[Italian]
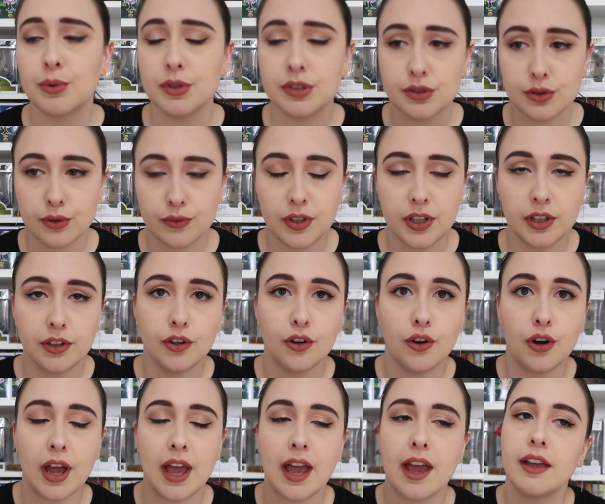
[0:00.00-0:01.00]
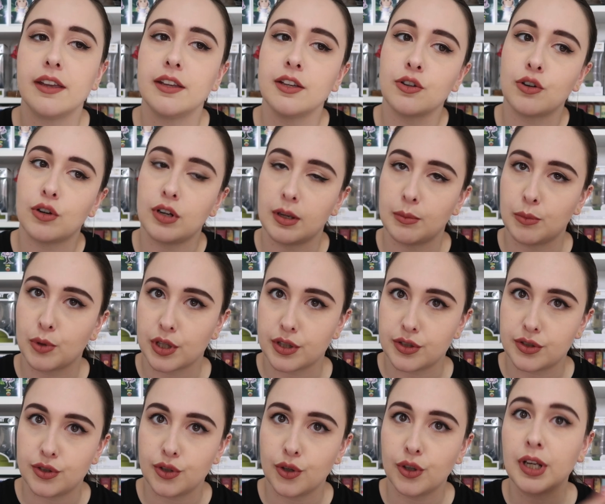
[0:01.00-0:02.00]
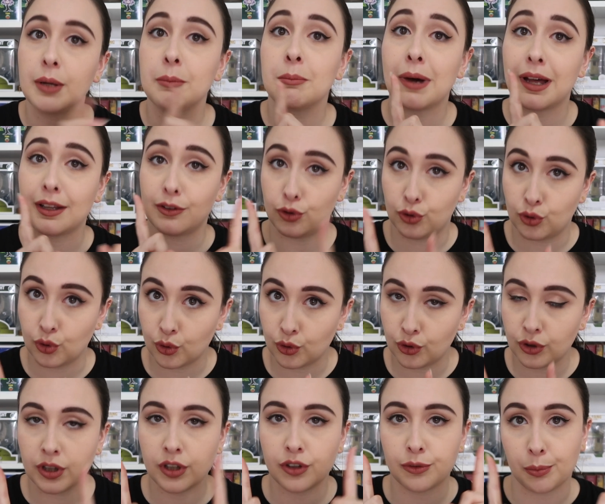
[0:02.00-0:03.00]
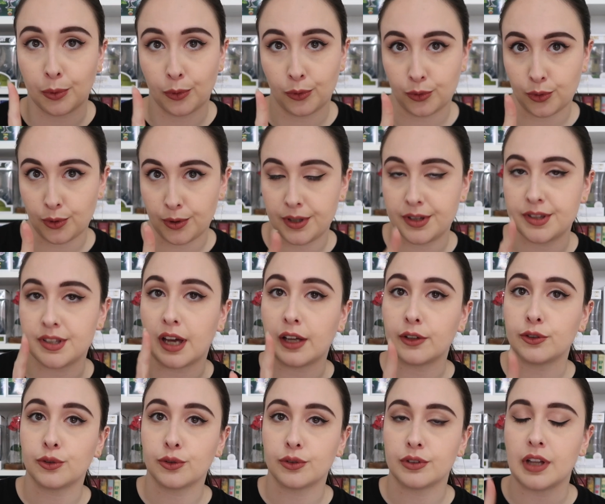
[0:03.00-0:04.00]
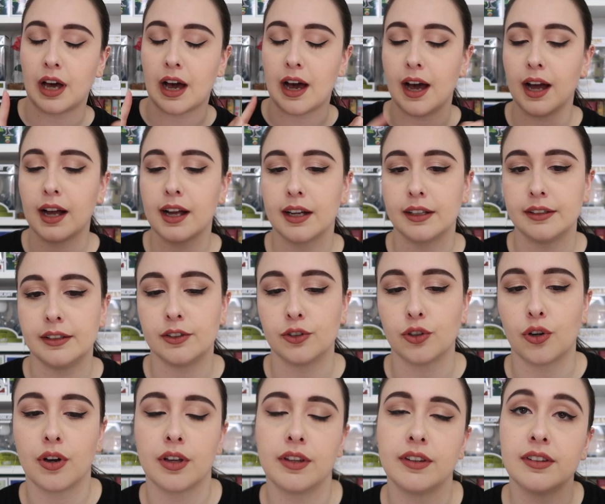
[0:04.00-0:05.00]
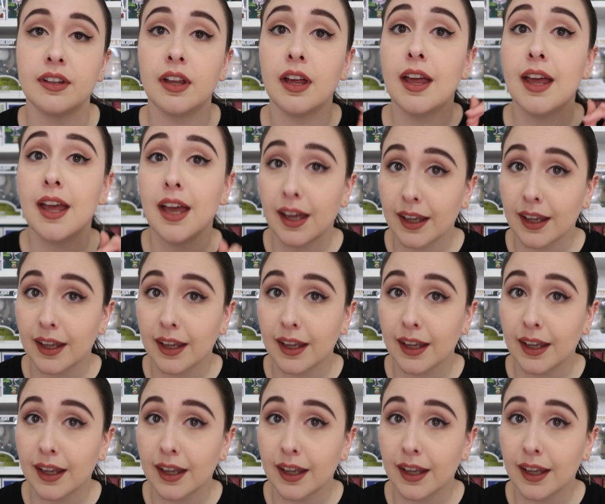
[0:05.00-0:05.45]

questo video è in collaborazione ma non sponsorizzato da HD Toys